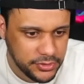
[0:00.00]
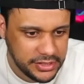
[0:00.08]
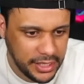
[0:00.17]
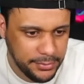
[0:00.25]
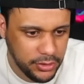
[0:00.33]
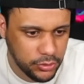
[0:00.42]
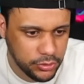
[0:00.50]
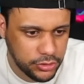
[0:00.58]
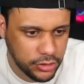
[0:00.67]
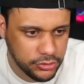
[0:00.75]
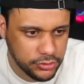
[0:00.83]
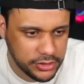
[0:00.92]
Sabe o
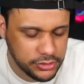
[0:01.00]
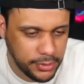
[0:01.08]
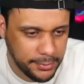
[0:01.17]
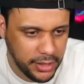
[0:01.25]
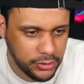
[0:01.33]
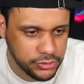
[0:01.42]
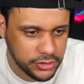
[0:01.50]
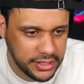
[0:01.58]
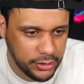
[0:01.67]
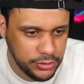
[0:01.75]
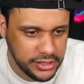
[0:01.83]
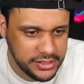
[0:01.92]
trono do azul babão? Só
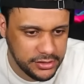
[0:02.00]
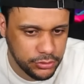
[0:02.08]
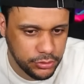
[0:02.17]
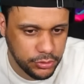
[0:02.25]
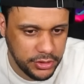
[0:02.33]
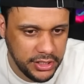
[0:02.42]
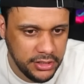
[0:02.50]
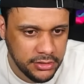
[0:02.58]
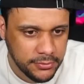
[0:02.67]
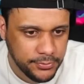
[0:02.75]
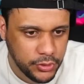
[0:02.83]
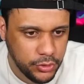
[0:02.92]
tá o desenho do Green
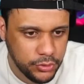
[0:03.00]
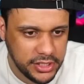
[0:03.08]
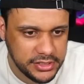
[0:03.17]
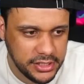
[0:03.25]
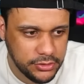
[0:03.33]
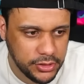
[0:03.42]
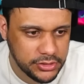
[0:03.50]
e o desenho do